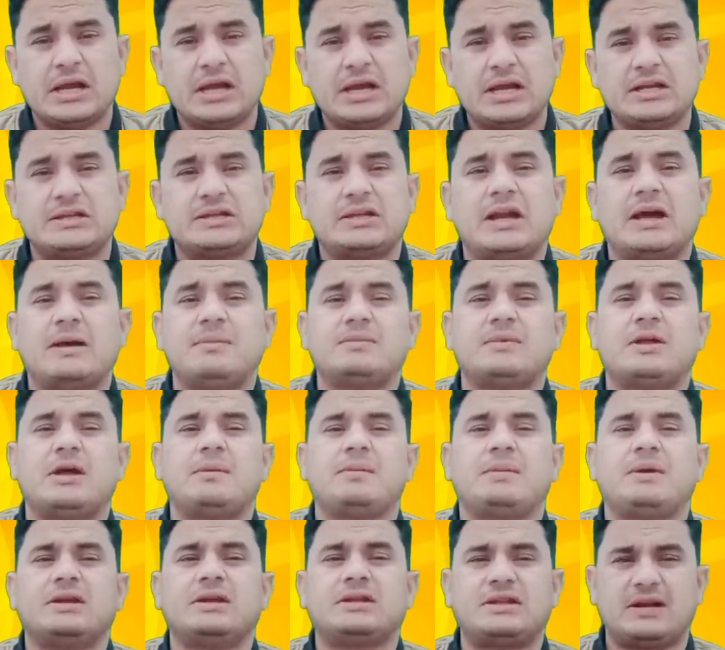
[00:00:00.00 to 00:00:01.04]
इस्लाम
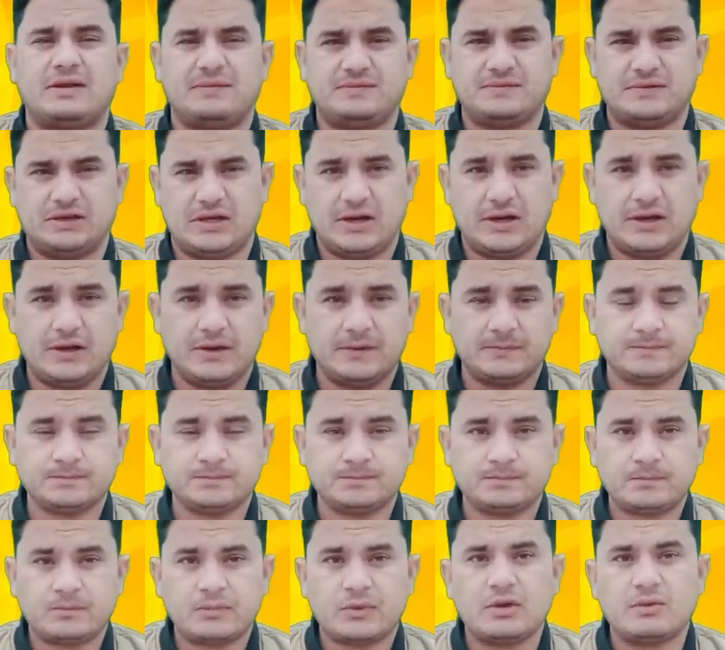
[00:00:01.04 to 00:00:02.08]
धर्म की तरफ जा रहे हैं
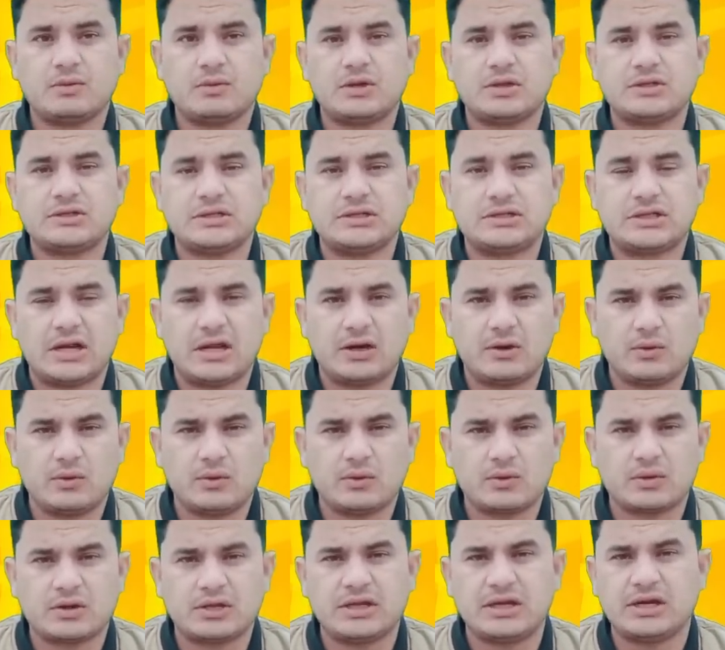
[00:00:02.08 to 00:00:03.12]
क्योंकि जितना
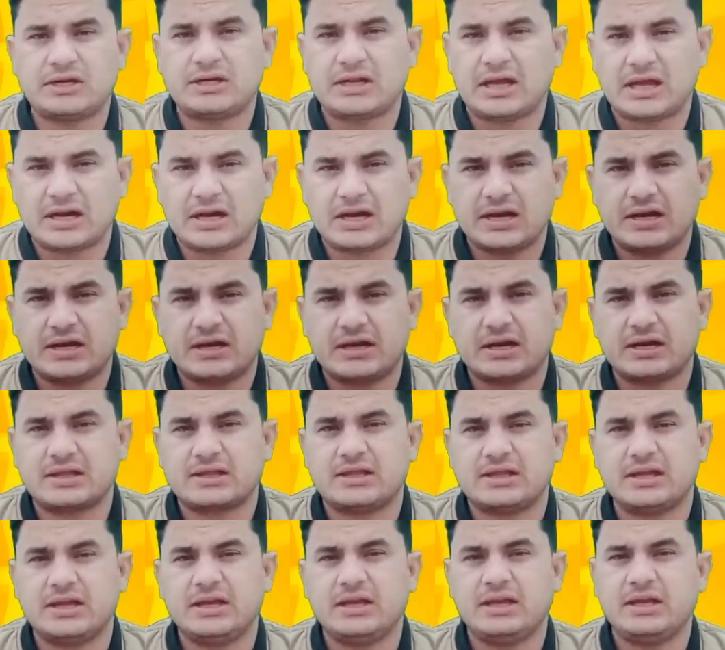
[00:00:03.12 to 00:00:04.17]
लोग ये टारगेट
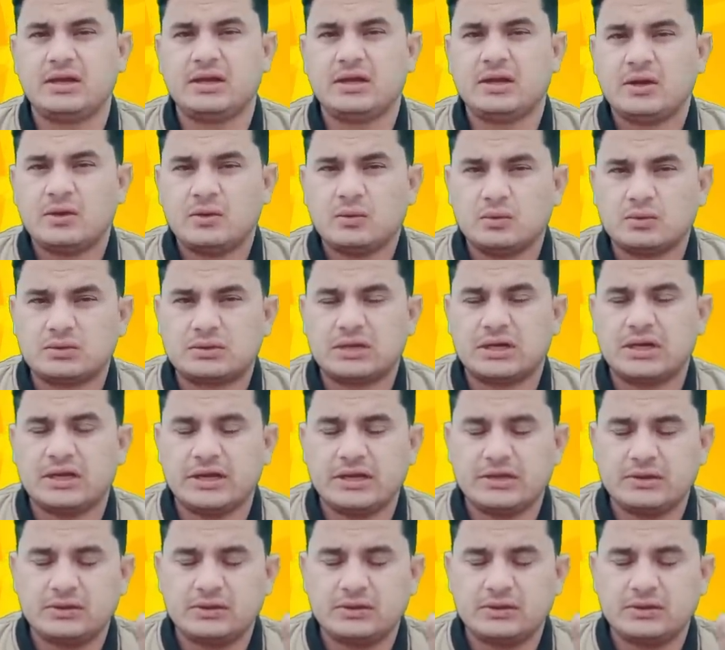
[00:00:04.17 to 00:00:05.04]
करते हैं उतने ही